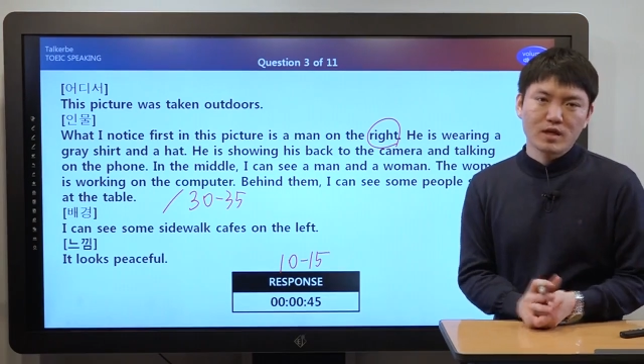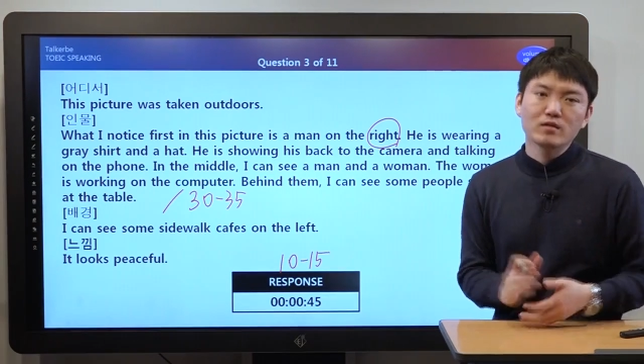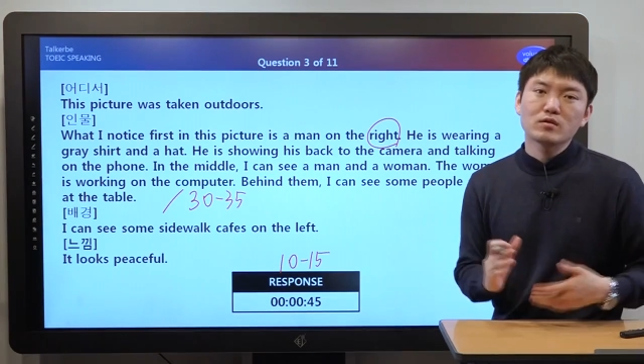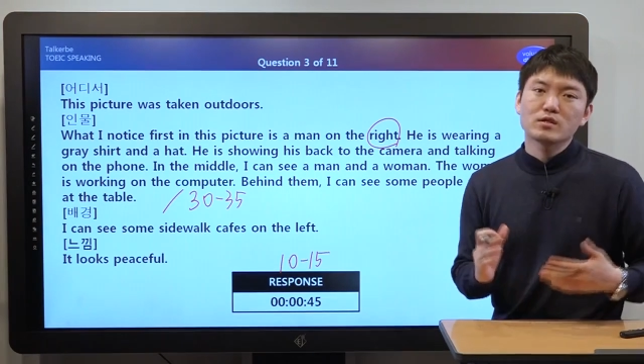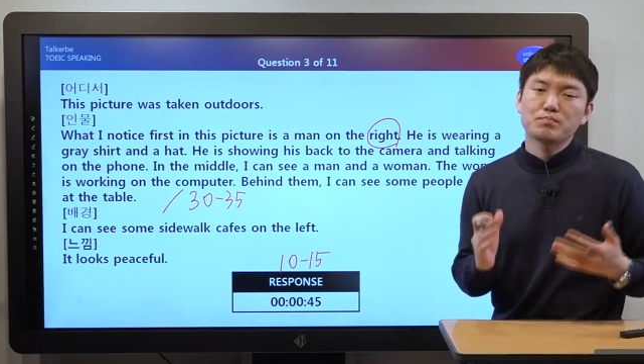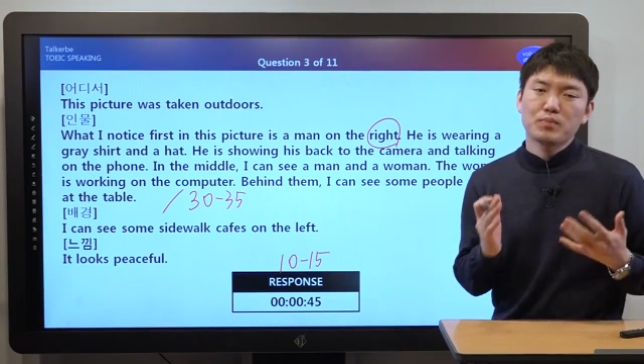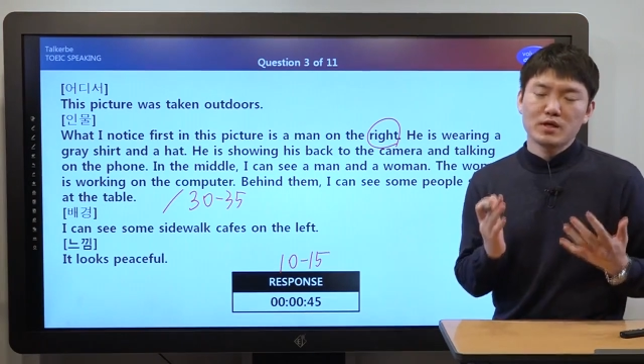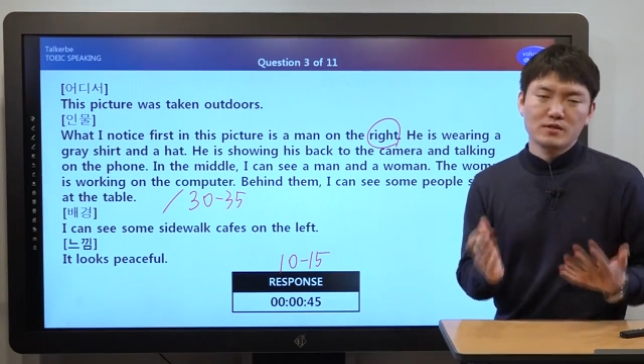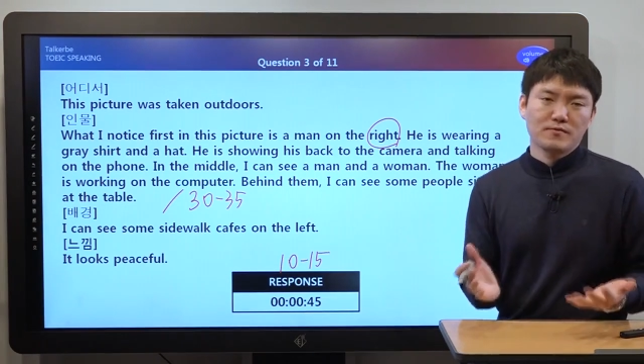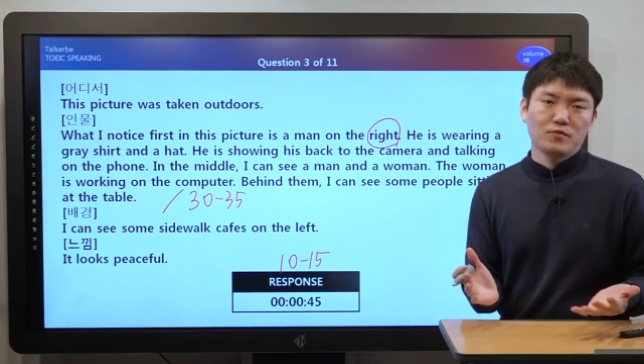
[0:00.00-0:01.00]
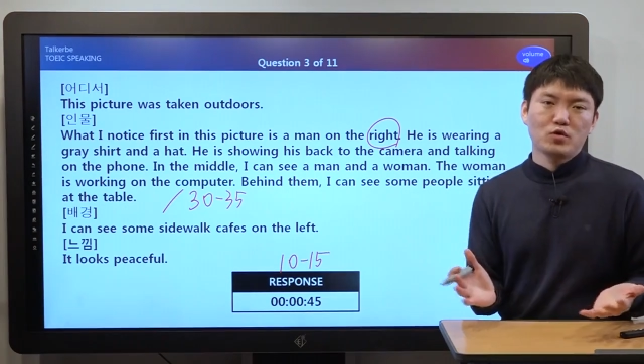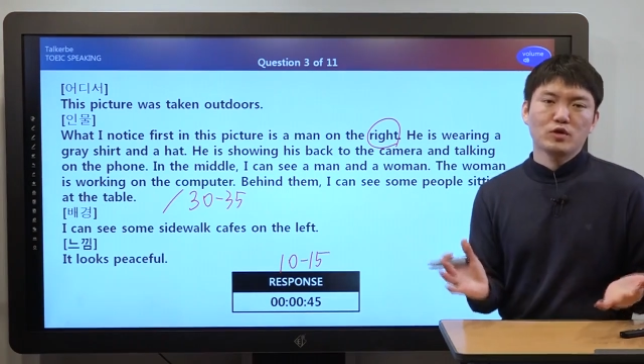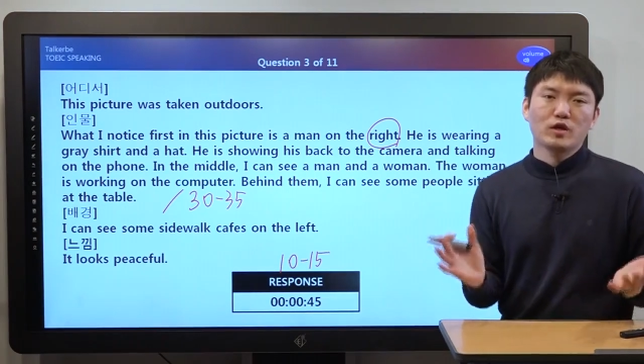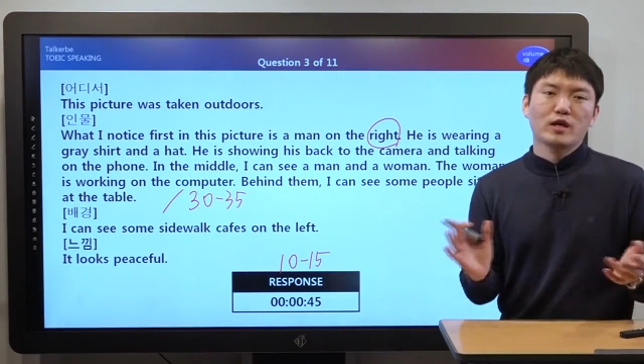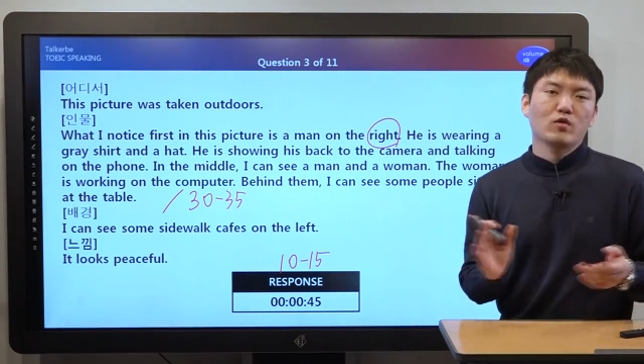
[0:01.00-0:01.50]
It looks
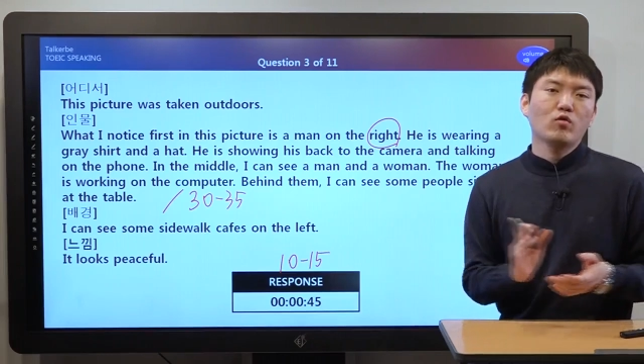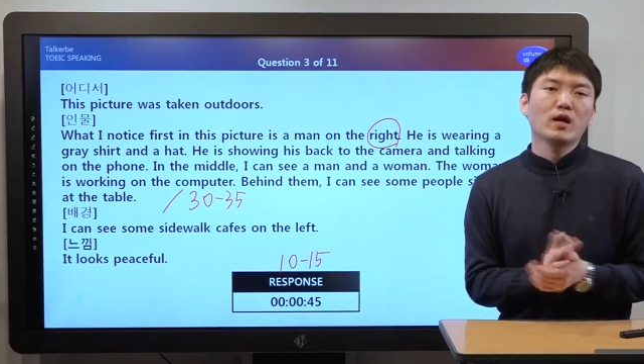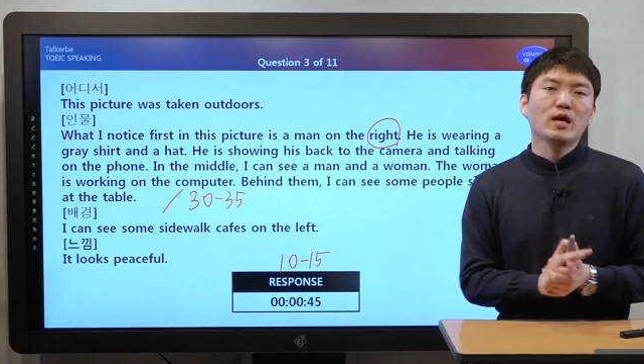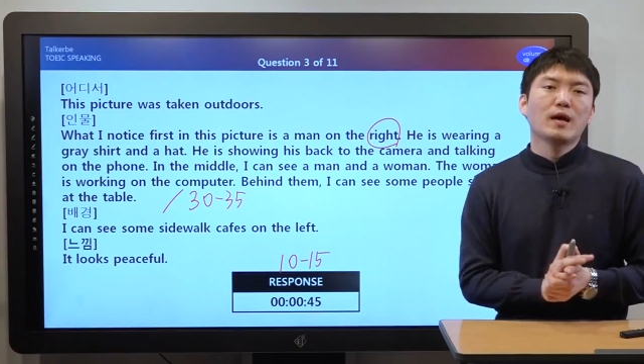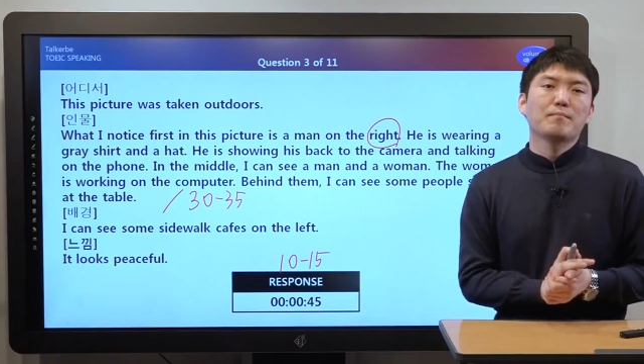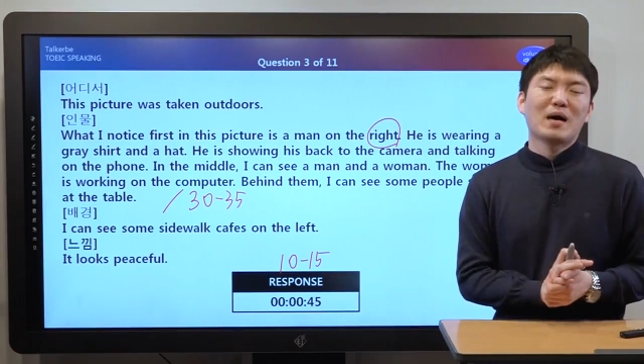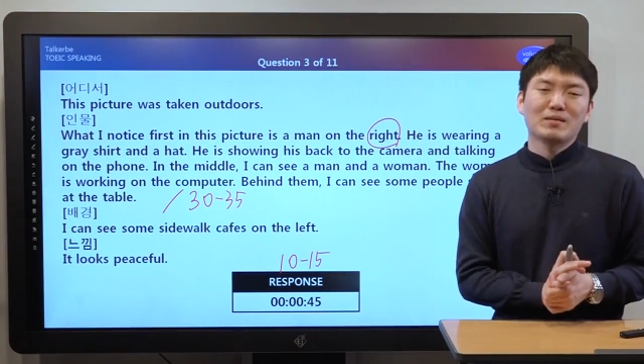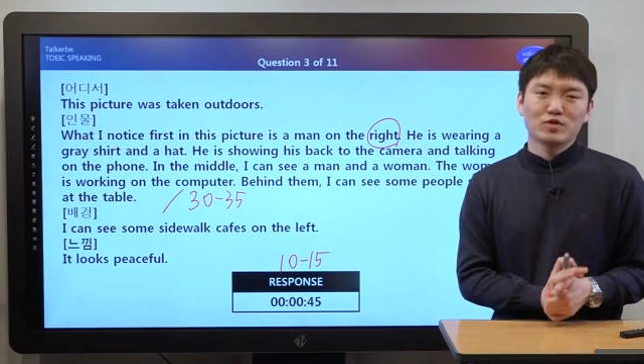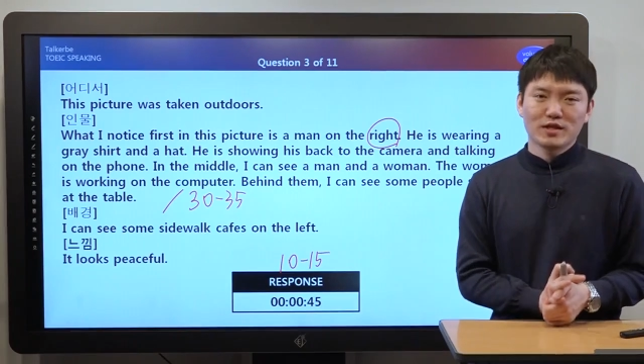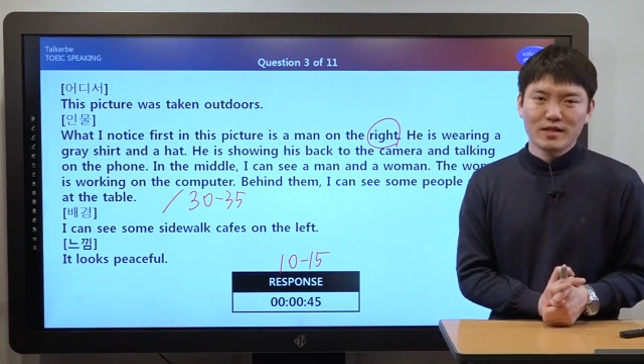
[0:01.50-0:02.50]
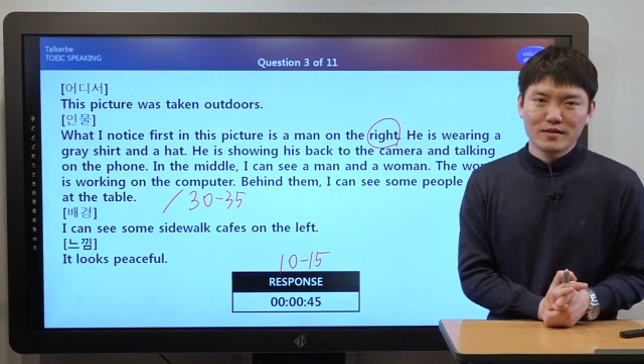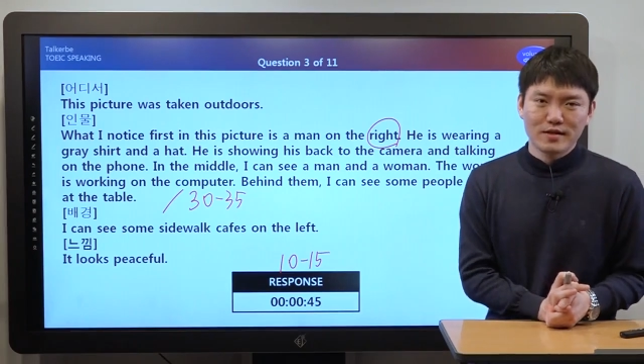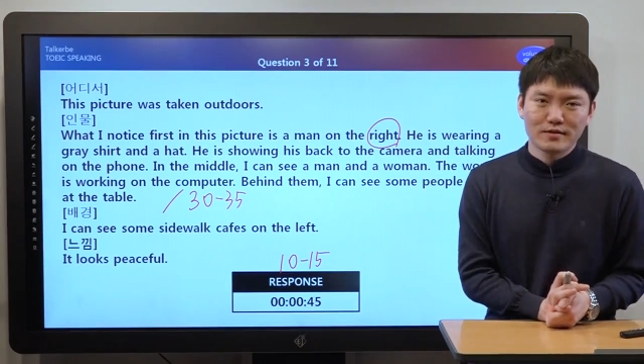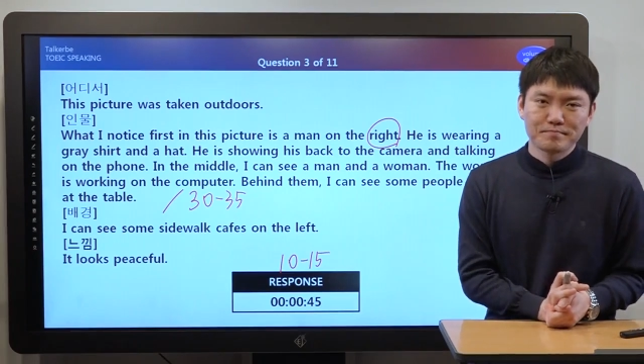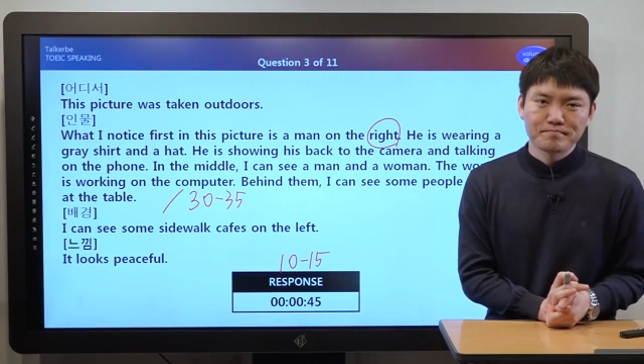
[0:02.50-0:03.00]
peaceful. 이렇게 하고 마무리를
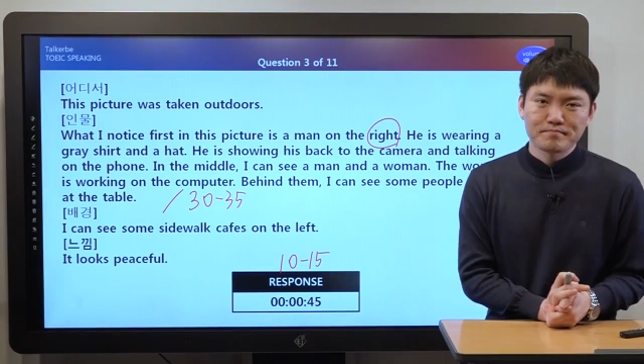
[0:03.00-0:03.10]
했네요.